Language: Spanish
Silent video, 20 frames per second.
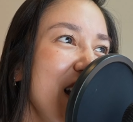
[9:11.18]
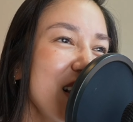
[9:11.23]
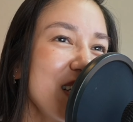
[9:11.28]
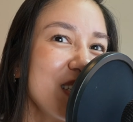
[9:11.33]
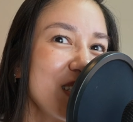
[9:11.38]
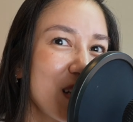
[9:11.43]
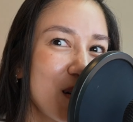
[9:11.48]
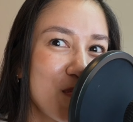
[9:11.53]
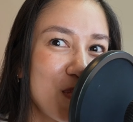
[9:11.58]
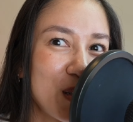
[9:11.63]

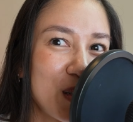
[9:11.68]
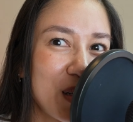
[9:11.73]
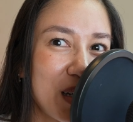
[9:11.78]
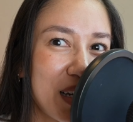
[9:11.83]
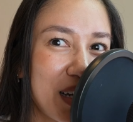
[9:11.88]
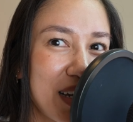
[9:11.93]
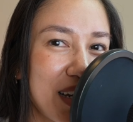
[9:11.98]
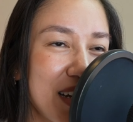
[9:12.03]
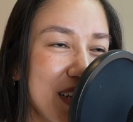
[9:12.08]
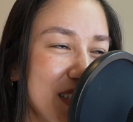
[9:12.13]
Ese es el punto
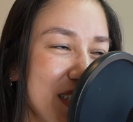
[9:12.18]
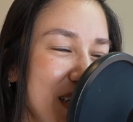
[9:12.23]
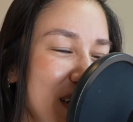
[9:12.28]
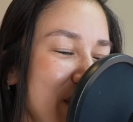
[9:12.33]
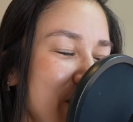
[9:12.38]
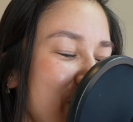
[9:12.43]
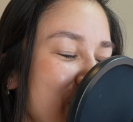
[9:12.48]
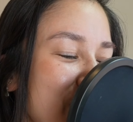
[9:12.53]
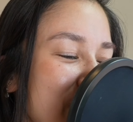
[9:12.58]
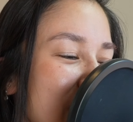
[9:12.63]
que quería hacer.
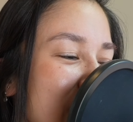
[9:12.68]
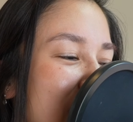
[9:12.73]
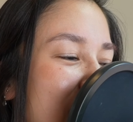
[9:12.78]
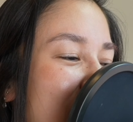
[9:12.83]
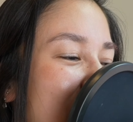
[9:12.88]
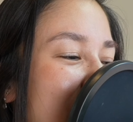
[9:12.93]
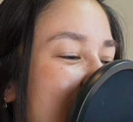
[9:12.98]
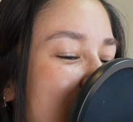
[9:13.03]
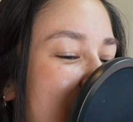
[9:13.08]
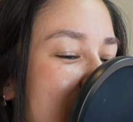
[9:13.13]

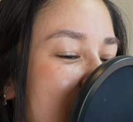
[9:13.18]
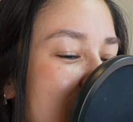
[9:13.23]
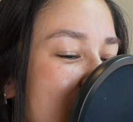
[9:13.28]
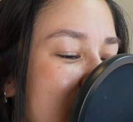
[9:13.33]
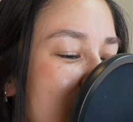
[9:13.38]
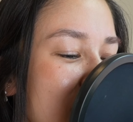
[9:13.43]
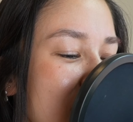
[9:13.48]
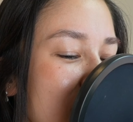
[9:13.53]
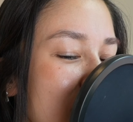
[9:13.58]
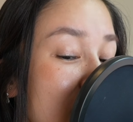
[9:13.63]

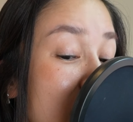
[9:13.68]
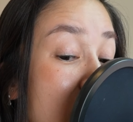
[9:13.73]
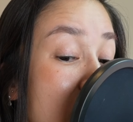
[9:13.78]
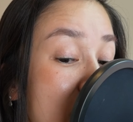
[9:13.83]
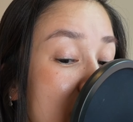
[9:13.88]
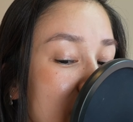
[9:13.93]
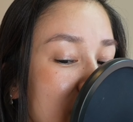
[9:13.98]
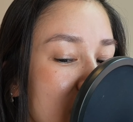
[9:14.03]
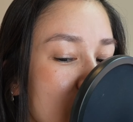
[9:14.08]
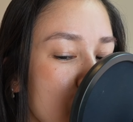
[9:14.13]
Y
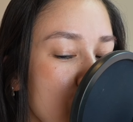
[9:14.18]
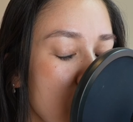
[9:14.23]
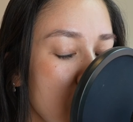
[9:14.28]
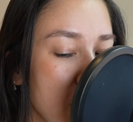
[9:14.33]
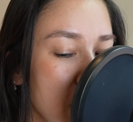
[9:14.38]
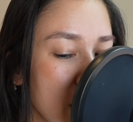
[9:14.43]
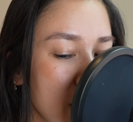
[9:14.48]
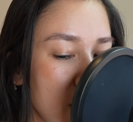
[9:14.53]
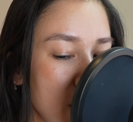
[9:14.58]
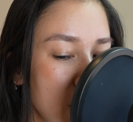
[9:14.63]
a este
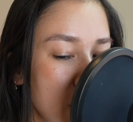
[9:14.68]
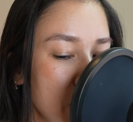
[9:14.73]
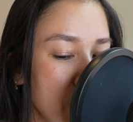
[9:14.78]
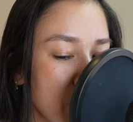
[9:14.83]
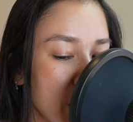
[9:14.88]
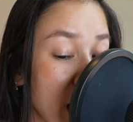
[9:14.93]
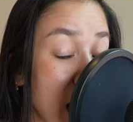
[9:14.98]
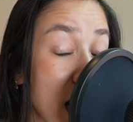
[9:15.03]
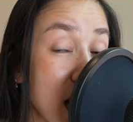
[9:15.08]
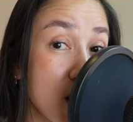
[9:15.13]
pueblito,
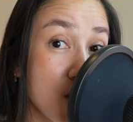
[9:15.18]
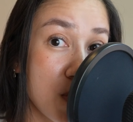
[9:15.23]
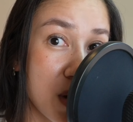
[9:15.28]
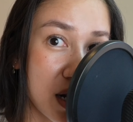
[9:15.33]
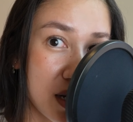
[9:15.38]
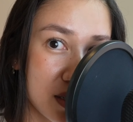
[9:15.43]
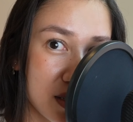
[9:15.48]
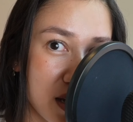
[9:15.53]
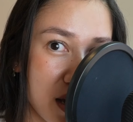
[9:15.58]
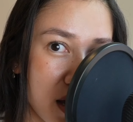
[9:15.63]
al
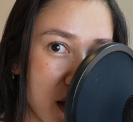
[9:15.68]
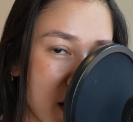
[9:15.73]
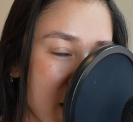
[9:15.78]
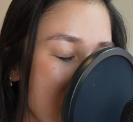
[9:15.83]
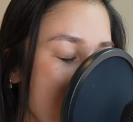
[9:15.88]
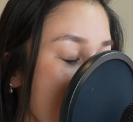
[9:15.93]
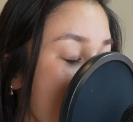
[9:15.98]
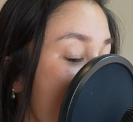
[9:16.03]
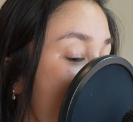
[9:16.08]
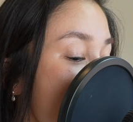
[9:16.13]
parecer,
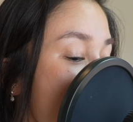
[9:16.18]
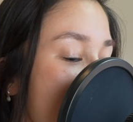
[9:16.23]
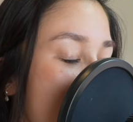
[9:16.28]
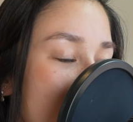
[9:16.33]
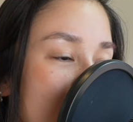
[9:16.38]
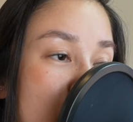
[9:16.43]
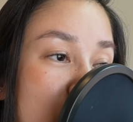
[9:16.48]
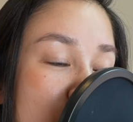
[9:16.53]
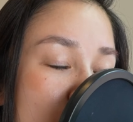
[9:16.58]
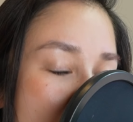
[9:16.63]

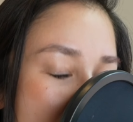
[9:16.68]
mucho